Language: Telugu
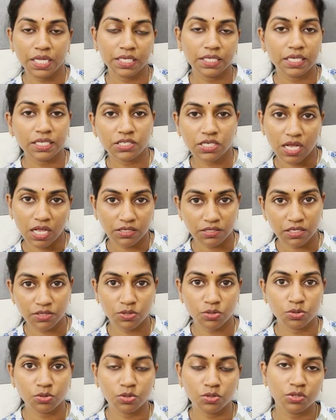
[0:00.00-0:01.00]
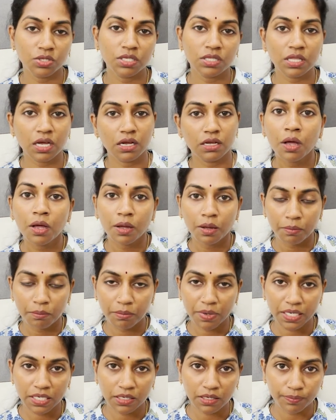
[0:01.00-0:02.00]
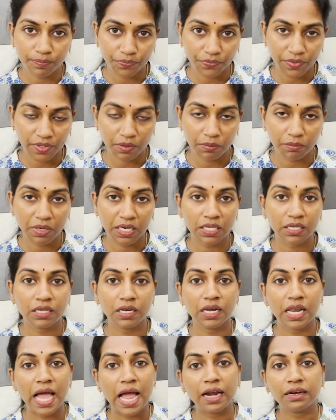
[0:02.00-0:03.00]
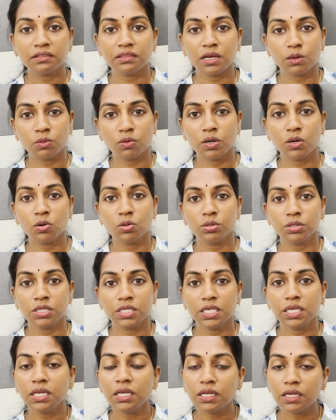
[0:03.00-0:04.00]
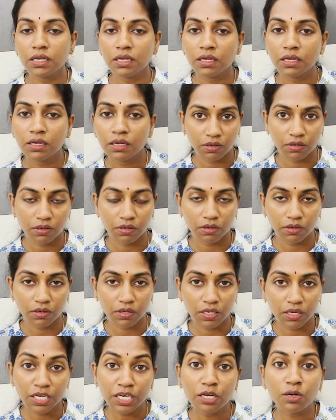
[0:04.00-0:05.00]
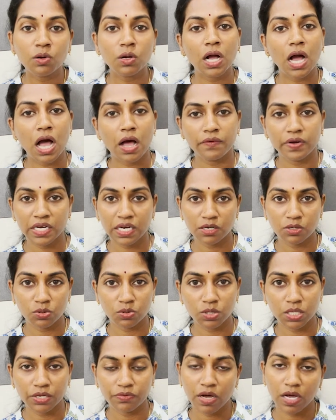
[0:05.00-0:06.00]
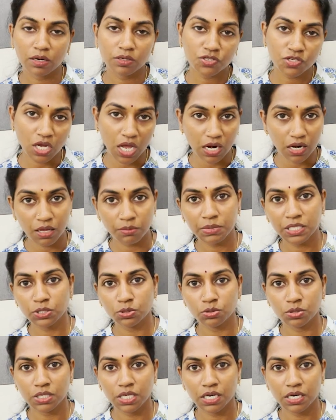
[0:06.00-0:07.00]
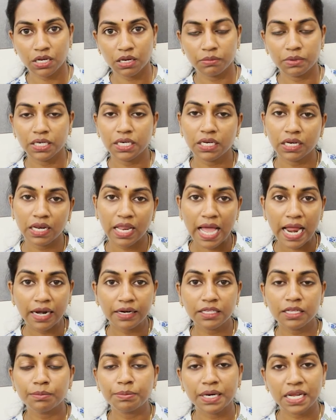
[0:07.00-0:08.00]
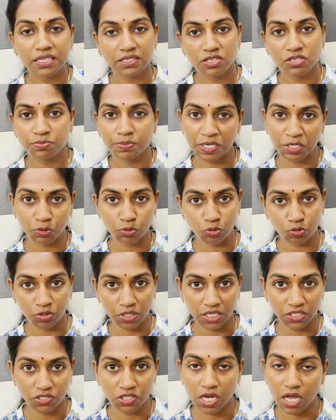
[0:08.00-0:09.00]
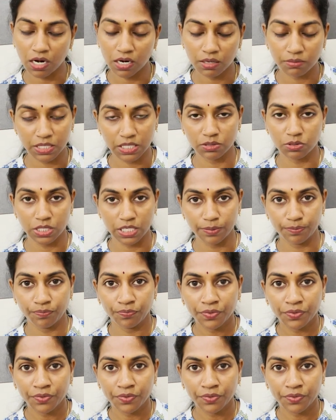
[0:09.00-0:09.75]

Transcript: అయ్యే ఛాన్సెస్ ఉంటుంది దా బట్ మనకి ల్యాండ్ తక్కువగా ఉంది ఇల్లు కావాలనుకునే వాళ్ళు చాలామంది ఉన్నారు కాబట్టి ల్యాండ్కి ప్రైజెస్ పెరుగుతున్నాయి చాలా మటుకి